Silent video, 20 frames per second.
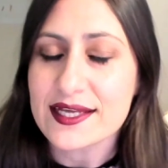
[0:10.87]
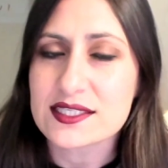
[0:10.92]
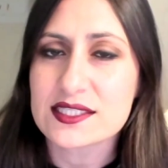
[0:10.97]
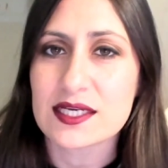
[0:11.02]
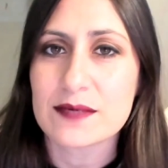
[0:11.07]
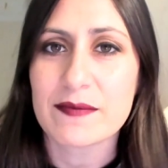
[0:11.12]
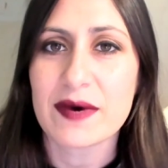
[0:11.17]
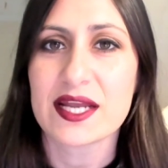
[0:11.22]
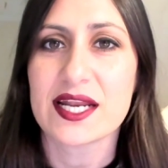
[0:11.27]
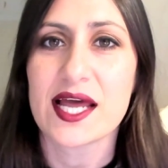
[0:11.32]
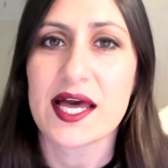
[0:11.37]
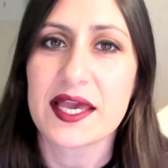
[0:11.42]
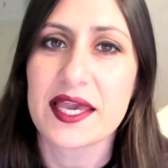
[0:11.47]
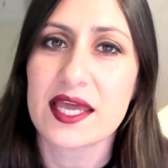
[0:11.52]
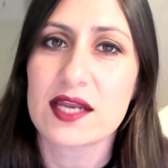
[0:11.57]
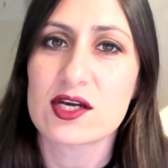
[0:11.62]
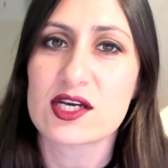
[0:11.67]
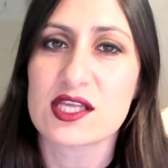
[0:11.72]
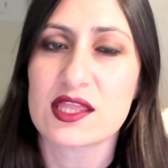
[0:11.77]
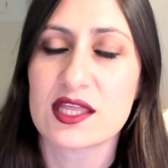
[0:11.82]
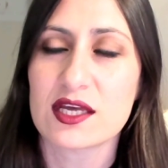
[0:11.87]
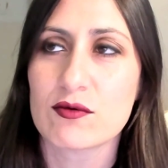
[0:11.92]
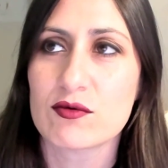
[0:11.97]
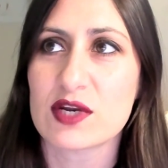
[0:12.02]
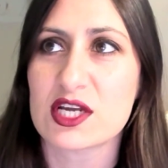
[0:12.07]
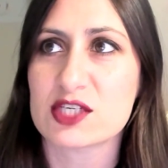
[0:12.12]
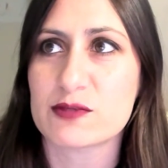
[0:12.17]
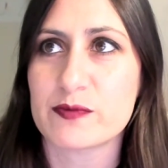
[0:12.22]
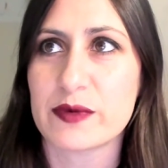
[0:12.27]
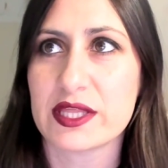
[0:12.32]
semana quiero hacer
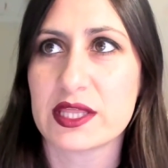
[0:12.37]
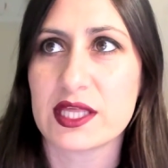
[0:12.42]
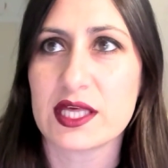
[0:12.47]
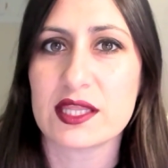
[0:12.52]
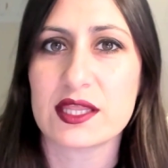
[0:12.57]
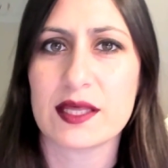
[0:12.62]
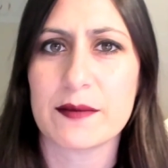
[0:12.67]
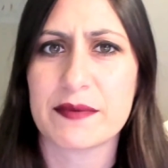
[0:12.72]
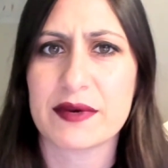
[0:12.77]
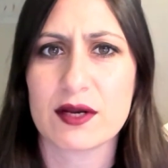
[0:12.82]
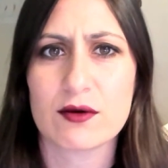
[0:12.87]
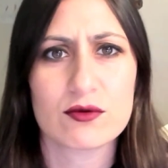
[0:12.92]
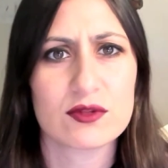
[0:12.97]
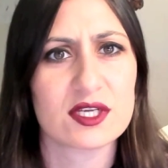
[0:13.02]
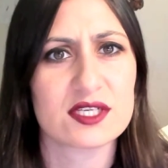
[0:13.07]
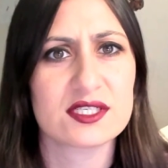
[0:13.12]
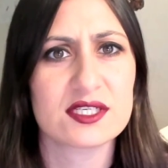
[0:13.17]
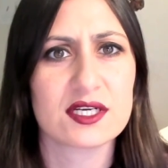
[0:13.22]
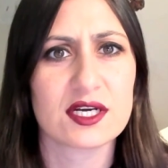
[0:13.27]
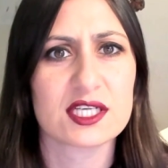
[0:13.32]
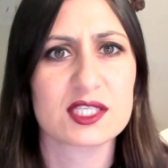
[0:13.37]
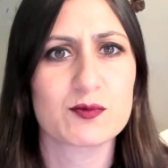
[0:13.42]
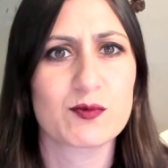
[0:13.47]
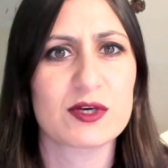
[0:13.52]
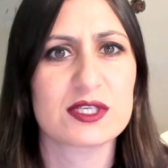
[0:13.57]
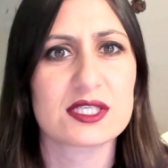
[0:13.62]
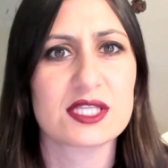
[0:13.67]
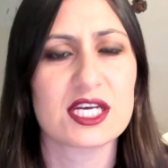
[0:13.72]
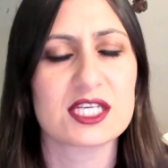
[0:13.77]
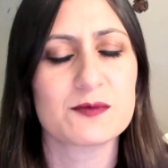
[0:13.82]
una especie de preguntas y
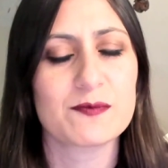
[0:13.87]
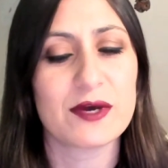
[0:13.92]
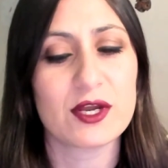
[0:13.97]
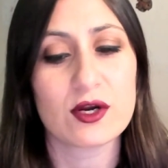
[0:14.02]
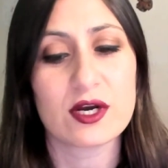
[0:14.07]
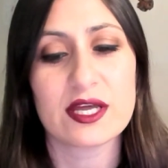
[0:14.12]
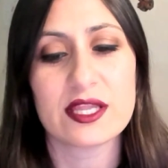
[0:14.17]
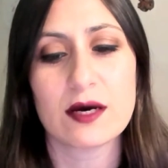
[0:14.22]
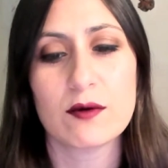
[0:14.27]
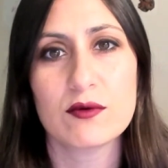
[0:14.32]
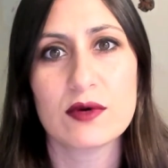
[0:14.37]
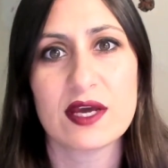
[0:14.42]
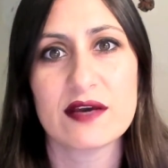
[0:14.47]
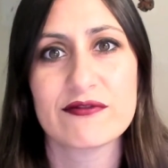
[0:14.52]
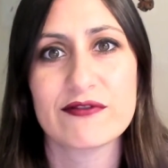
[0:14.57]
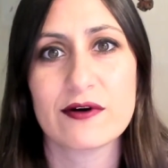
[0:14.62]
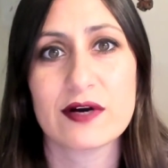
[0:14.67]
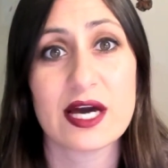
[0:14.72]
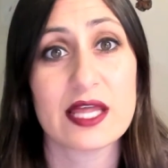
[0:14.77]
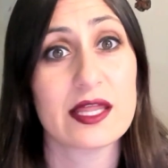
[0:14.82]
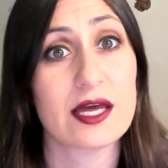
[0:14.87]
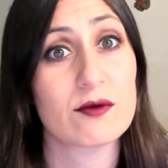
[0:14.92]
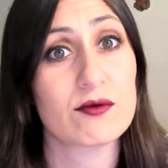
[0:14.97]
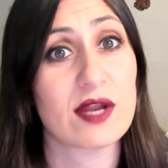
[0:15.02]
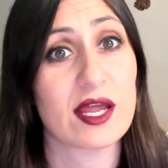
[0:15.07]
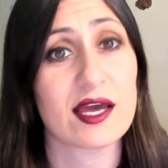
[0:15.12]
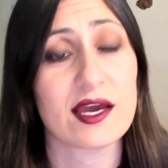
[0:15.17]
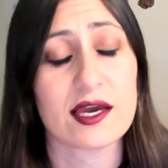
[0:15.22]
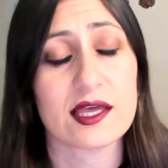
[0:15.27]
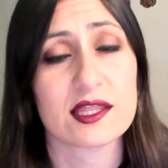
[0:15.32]
respuestas Pero cada una enfocada en
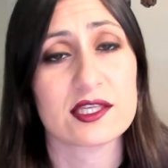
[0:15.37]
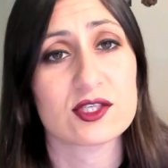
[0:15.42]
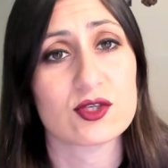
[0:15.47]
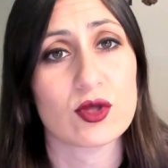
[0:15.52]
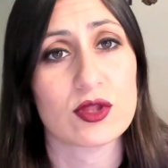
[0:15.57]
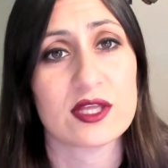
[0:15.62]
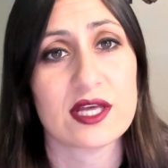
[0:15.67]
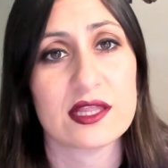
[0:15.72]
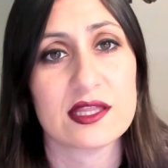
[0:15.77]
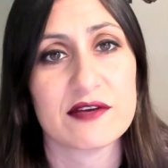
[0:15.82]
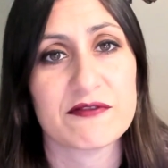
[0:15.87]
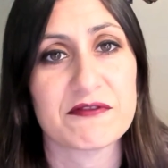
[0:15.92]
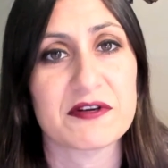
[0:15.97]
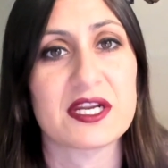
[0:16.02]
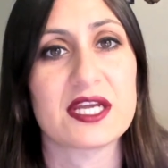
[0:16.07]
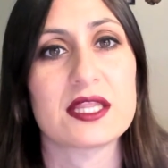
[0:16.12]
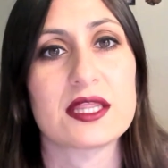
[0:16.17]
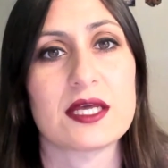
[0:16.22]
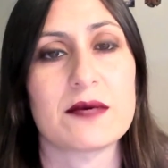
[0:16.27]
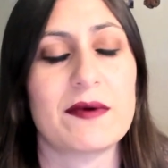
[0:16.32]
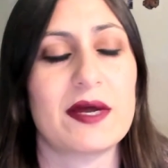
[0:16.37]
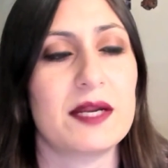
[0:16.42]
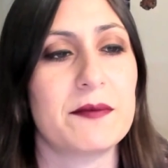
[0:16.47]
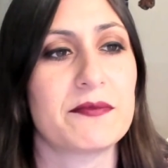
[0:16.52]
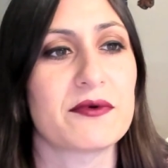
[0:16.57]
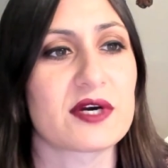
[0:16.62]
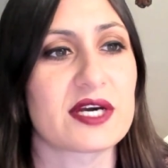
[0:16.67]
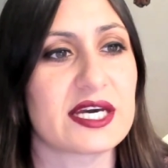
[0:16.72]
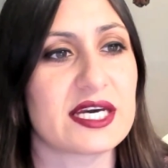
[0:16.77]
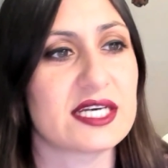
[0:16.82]
una red social diferente, ¿vale?
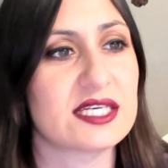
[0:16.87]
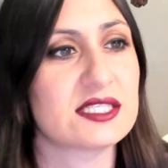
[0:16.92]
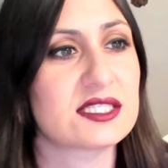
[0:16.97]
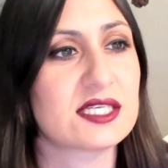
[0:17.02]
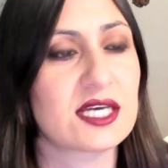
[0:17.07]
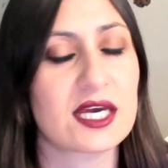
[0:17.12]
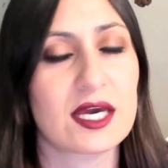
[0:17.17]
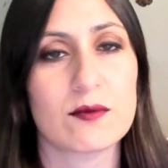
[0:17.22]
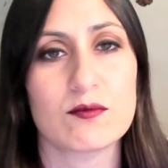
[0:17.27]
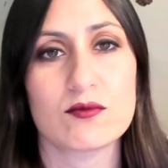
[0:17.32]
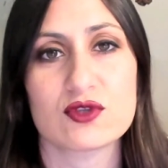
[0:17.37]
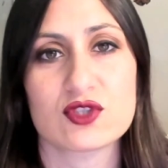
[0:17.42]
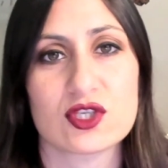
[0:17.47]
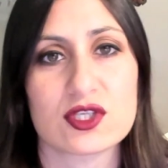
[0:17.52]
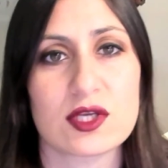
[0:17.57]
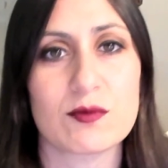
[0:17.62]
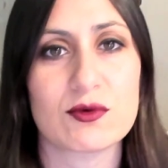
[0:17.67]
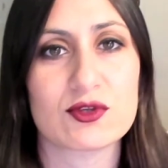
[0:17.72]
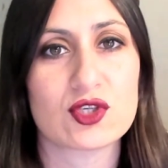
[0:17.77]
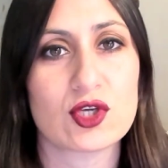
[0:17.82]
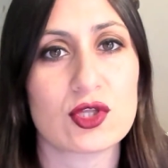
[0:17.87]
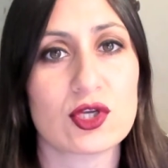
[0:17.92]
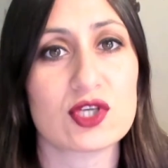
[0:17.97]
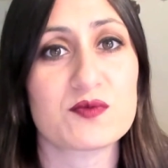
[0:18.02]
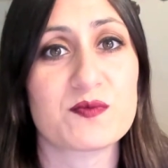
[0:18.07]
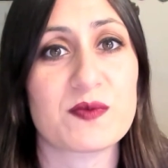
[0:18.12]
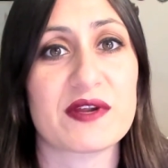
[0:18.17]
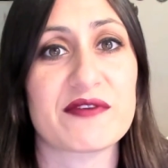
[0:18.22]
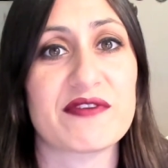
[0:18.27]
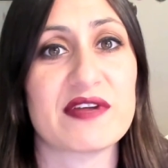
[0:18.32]
Porque sé que muchos de vosotros
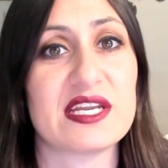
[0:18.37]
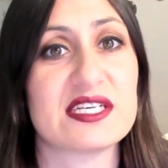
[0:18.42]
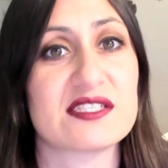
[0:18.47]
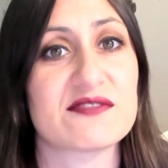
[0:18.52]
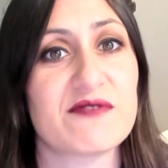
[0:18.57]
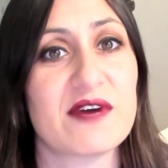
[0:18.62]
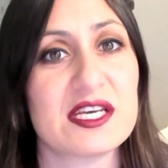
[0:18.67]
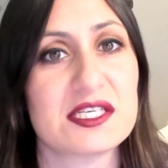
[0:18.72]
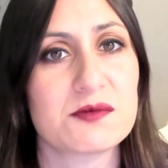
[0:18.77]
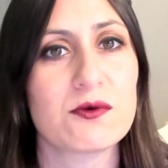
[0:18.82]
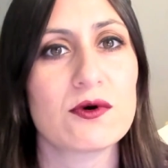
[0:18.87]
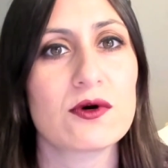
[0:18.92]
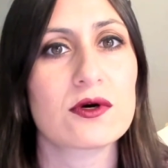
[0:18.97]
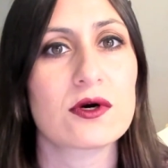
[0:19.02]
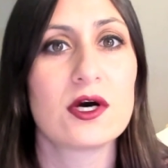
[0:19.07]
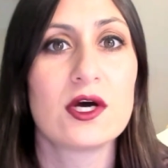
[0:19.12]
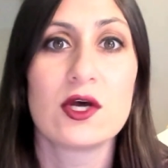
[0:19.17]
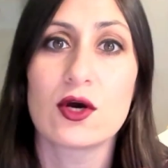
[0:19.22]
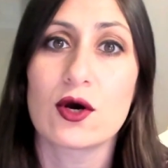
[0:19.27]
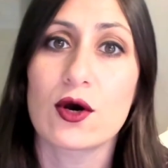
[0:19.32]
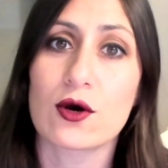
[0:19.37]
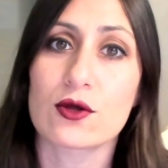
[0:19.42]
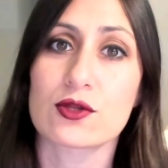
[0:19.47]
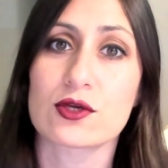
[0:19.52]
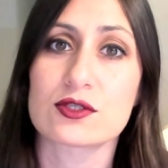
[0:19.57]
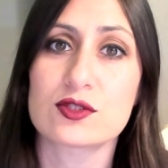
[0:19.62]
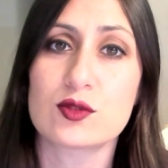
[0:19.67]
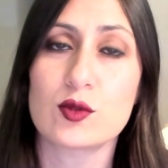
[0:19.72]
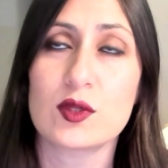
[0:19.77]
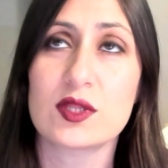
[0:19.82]
preferís Facebook,
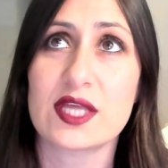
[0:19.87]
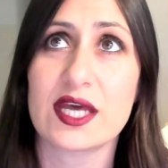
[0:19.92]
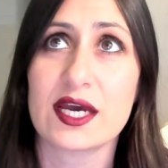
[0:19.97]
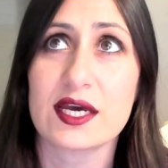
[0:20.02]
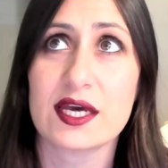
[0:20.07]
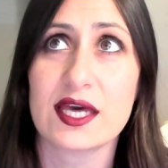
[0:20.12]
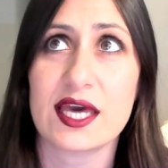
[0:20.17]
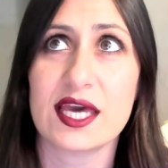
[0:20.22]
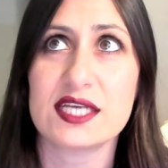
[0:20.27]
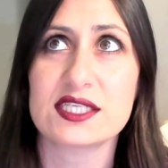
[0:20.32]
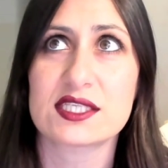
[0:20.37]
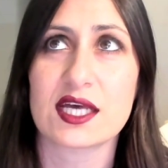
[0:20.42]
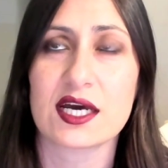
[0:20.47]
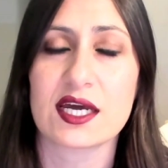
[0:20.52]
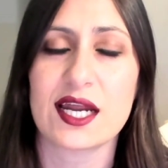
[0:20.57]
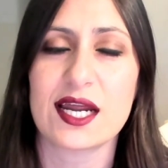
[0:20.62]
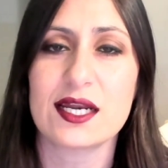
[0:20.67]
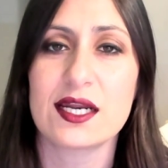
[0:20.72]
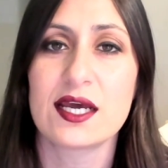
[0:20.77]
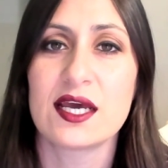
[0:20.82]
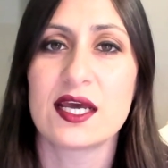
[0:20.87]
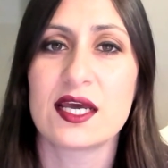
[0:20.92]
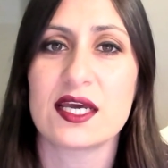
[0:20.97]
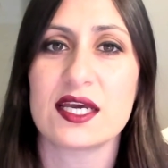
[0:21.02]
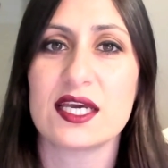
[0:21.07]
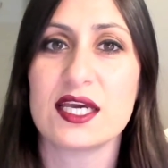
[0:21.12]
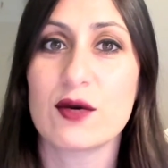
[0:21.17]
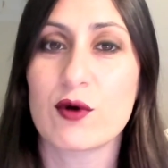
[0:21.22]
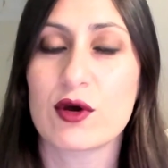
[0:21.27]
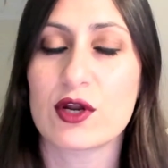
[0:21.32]
otros Twitter e Instagram
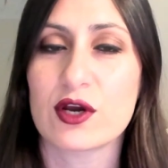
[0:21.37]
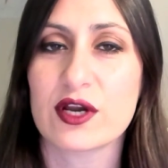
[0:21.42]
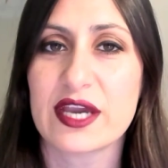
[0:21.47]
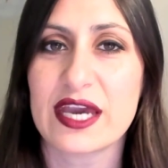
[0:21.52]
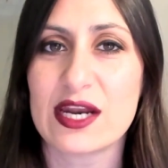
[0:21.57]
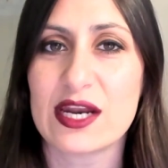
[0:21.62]
y bueno, quiero